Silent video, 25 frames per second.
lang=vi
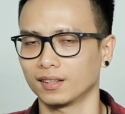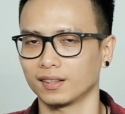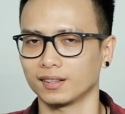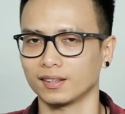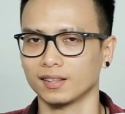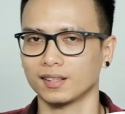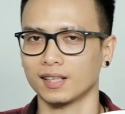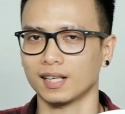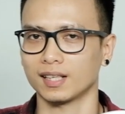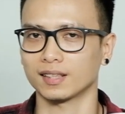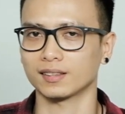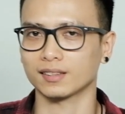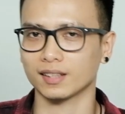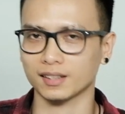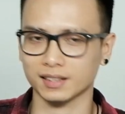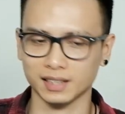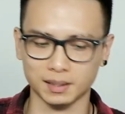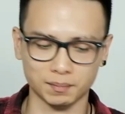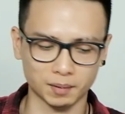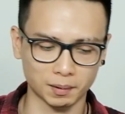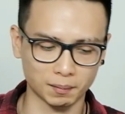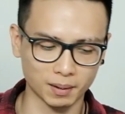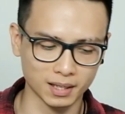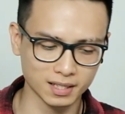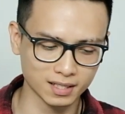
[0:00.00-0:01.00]
nhắc lại giặt
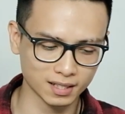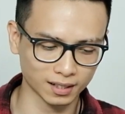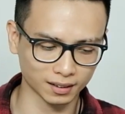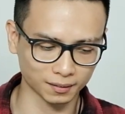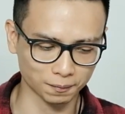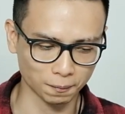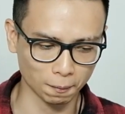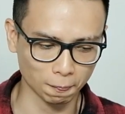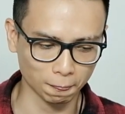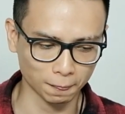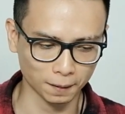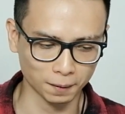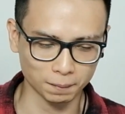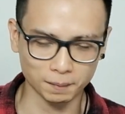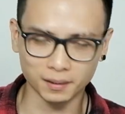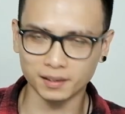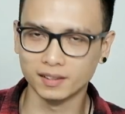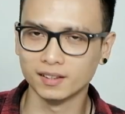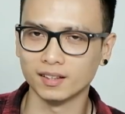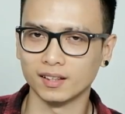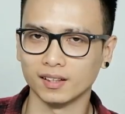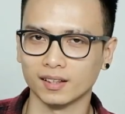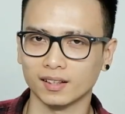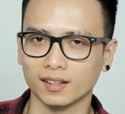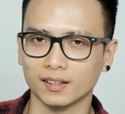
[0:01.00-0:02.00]
giày bằng máy giặt bình
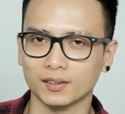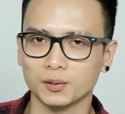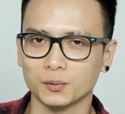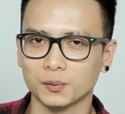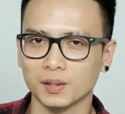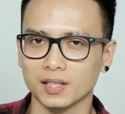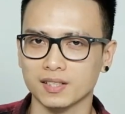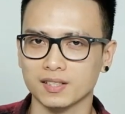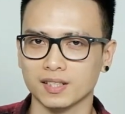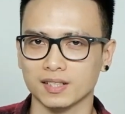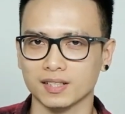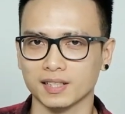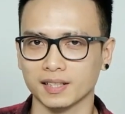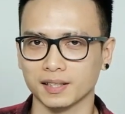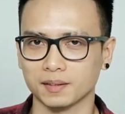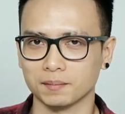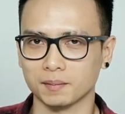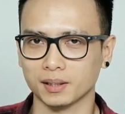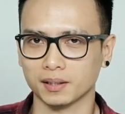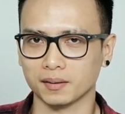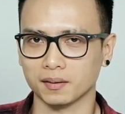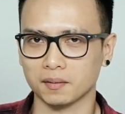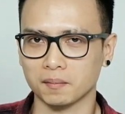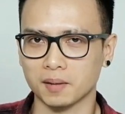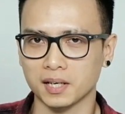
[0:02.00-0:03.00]
thường là chúng ta giặt giày
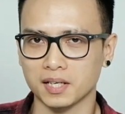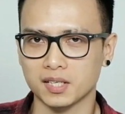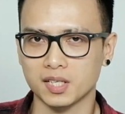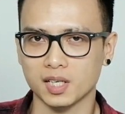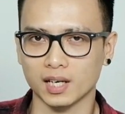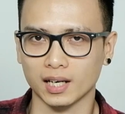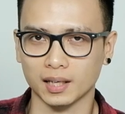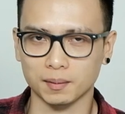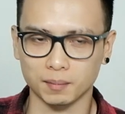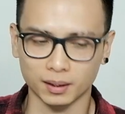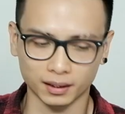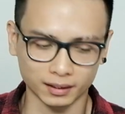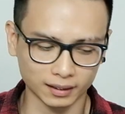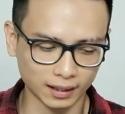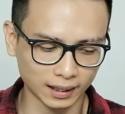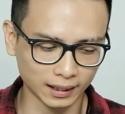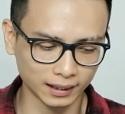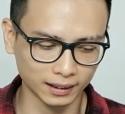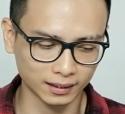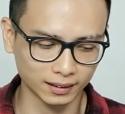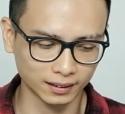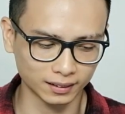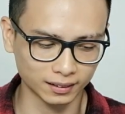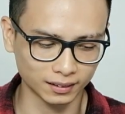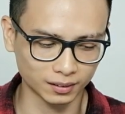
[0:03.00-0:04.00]
bằng à, bàn chải bằng
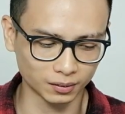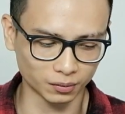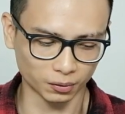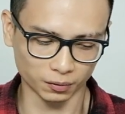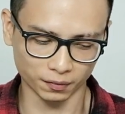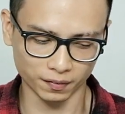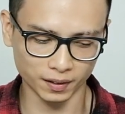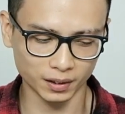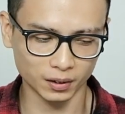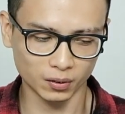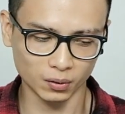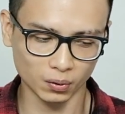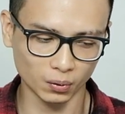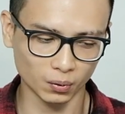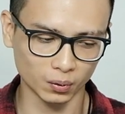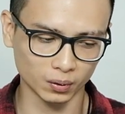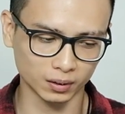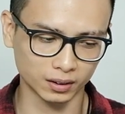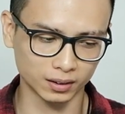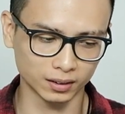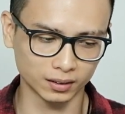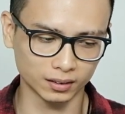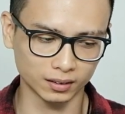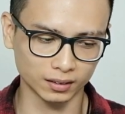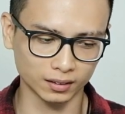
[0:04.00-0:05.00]
tay rồi phơi khô
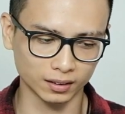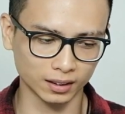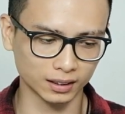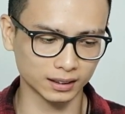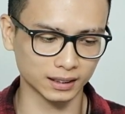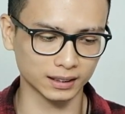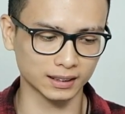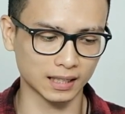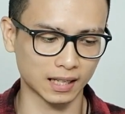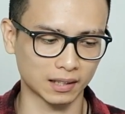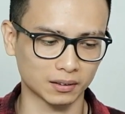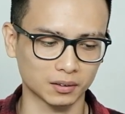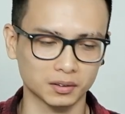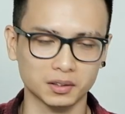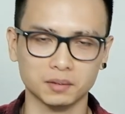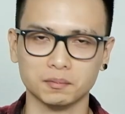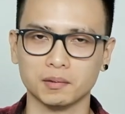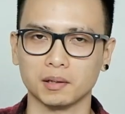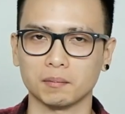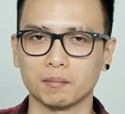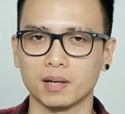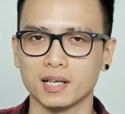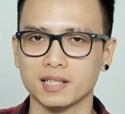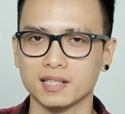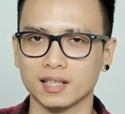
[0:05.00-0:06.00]
thứ rất dễ dàng thôi nhưng
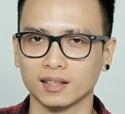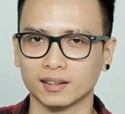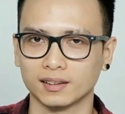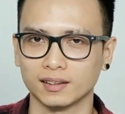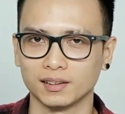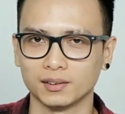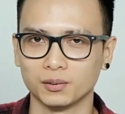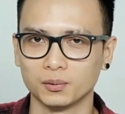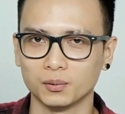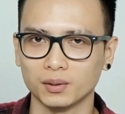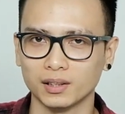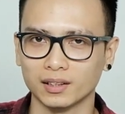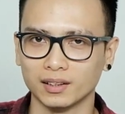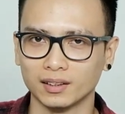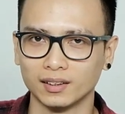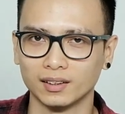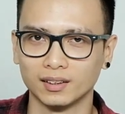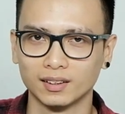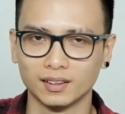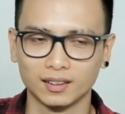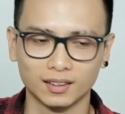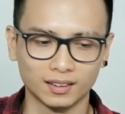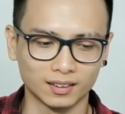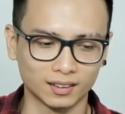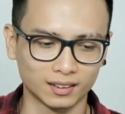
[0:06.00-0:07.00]
bằng máy giặt thì đúng là
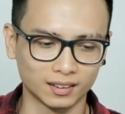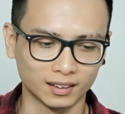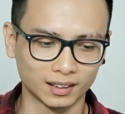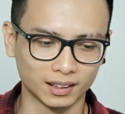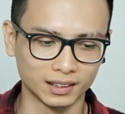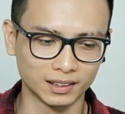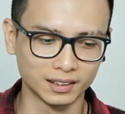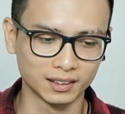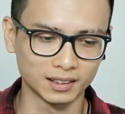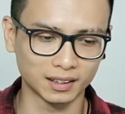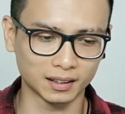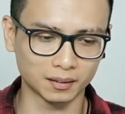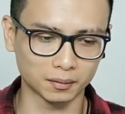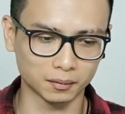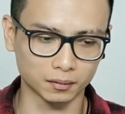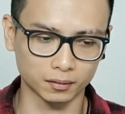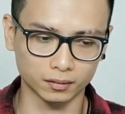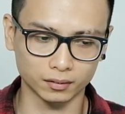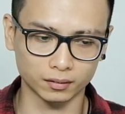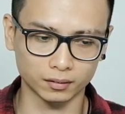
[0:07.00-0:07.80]
gần như là